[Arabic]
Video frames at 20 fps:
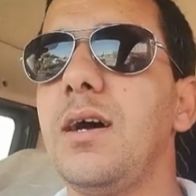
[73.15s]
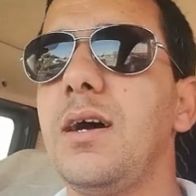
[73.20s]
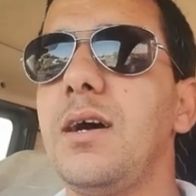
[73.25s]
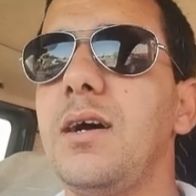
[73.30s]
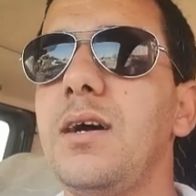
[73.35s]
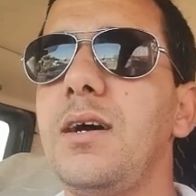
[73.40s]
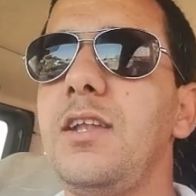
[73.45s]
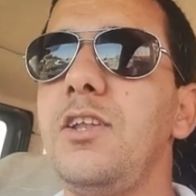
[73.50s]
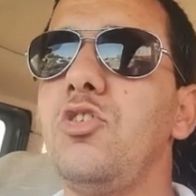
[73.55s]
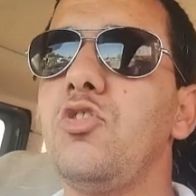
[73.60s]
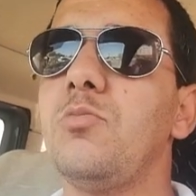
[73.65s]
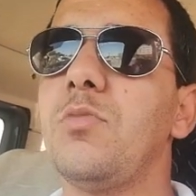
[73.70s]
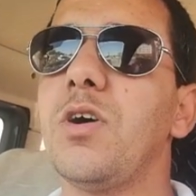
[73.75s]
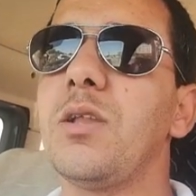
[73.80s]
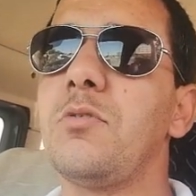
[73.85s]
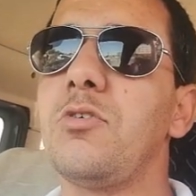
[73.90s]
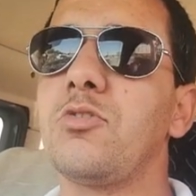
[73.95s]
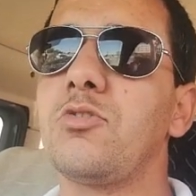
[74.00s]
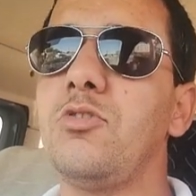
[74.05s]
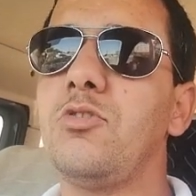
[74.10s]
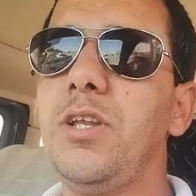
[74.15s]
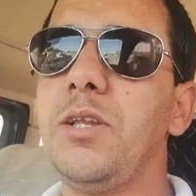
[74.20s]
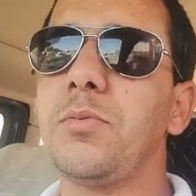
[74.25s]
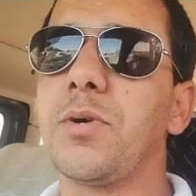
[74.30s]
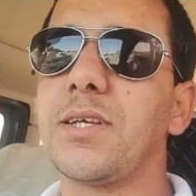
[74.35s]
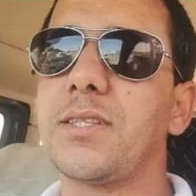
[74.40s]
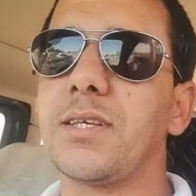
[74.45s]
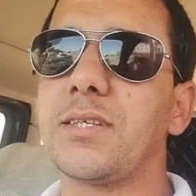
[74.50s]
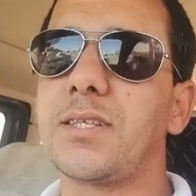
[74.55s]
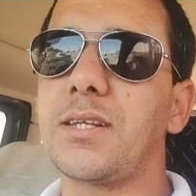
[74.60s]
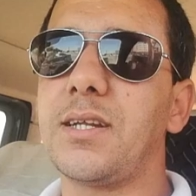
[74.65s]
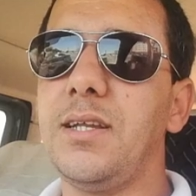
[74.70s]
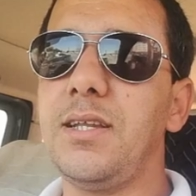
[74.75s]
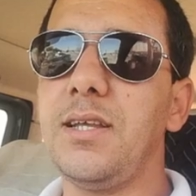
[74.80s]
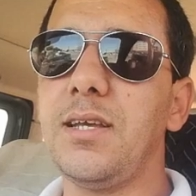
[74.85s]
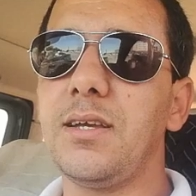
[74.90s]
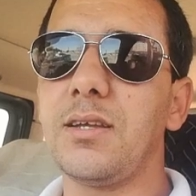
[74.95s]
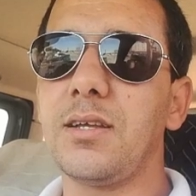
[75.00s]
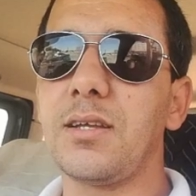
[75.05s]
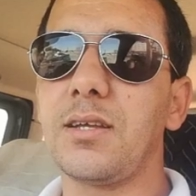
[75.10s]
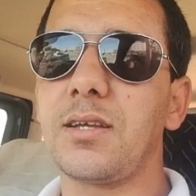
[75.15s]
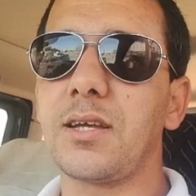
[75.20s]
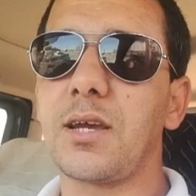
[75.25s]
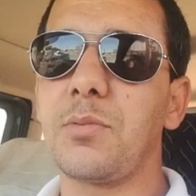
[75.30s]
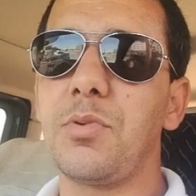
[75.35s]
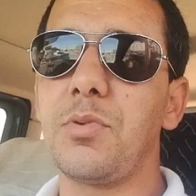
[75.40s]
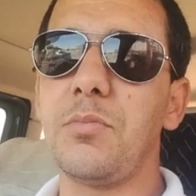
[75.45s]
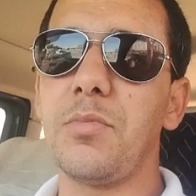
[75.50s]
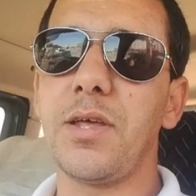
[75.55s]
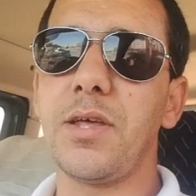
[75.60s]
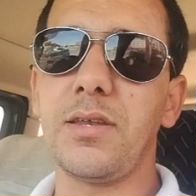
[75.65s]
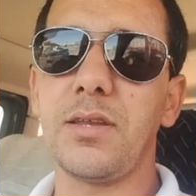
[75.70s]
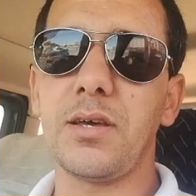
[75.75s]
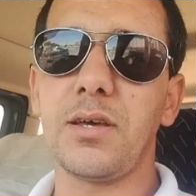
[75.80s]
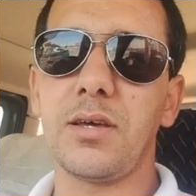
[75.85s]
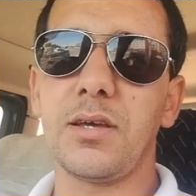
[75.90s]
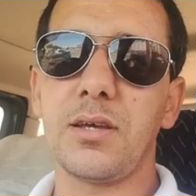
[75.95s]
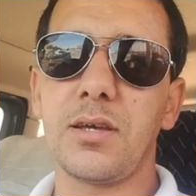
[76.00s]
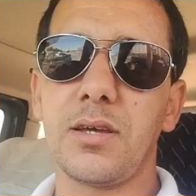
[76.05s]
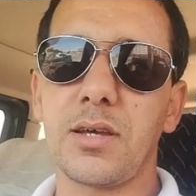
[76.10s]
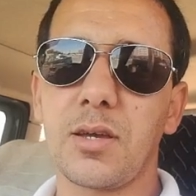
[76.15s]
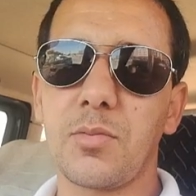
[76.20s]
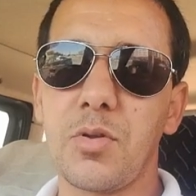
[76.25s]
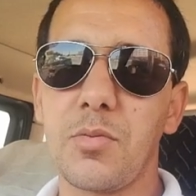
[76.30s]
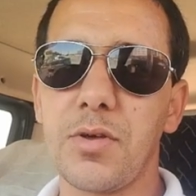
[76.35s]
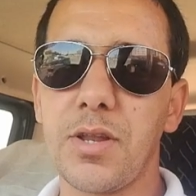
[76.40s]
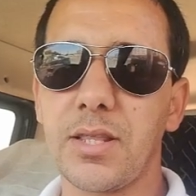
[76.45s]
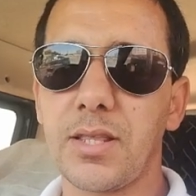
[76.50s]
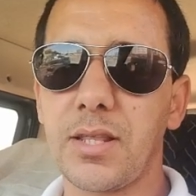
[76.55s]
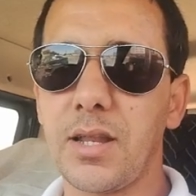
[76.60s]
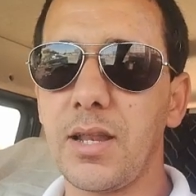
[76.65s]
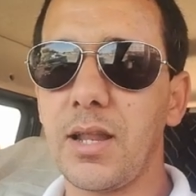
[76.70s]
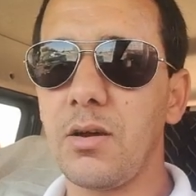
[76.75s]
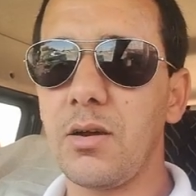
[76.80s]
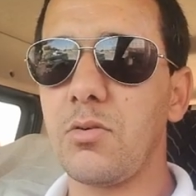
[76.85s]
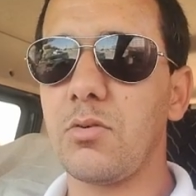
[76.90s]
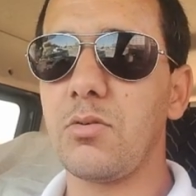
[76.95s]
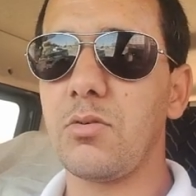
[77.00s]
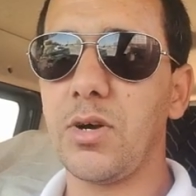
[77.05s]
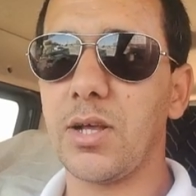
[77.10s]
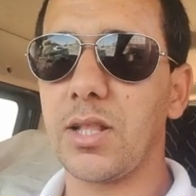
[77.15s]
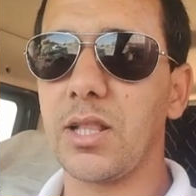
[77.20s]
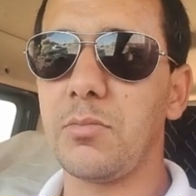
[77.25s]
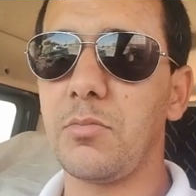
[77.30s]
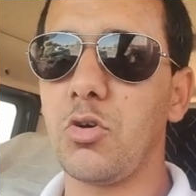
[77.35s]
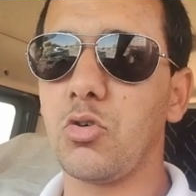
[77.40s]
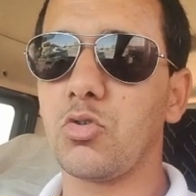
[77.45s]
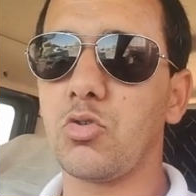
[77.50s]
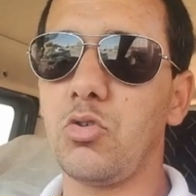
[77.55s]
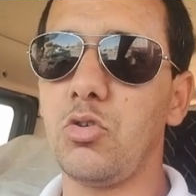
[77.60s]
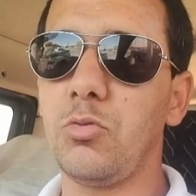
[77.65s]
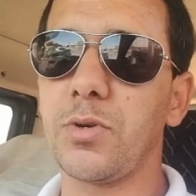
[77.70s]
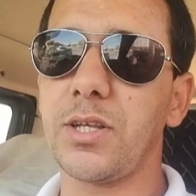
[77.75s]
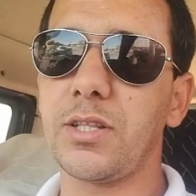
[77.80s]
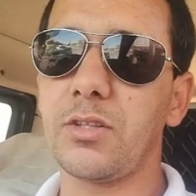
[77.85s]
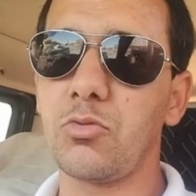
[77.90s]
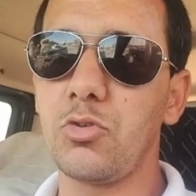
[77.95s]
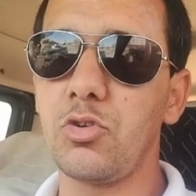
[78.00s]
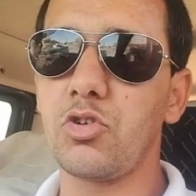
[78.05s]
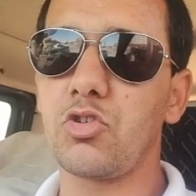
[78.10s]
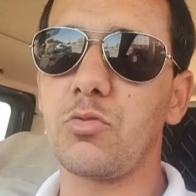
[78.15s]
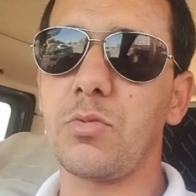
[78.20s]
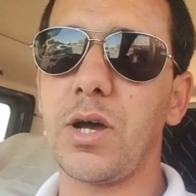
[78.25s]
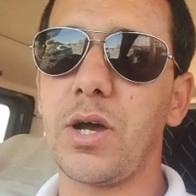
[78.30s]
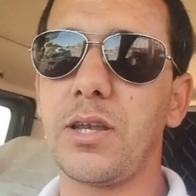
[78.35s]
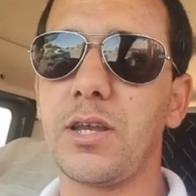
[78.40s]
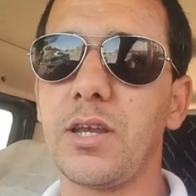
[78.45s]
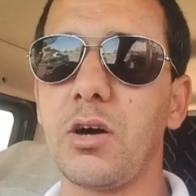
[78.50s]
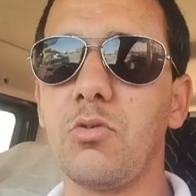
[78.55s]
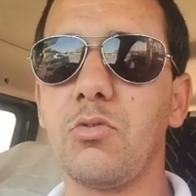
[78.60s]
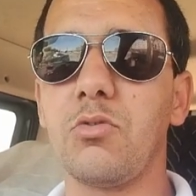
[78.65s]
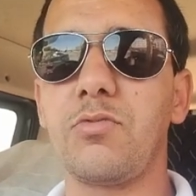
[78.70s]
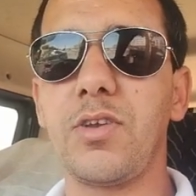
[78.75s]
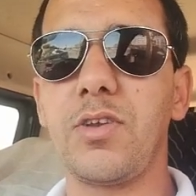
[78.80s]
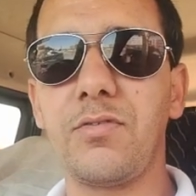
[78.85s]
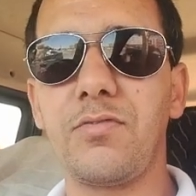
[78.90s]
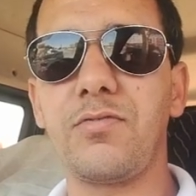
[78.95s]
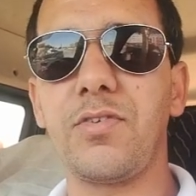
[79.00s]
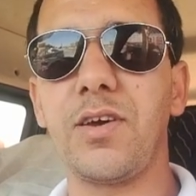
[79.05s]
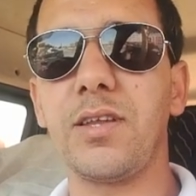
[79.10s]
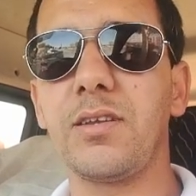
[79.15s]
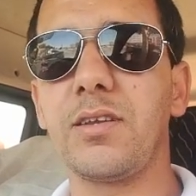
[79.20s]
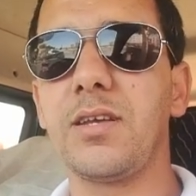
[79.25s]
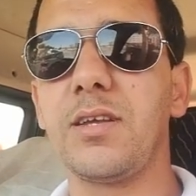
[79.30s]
اليوم الموضوع اللي بغيت نهضر عليه قبل ما قبل ما نهضر على واحد الموضوع بغيت نقول لكم انه في لفان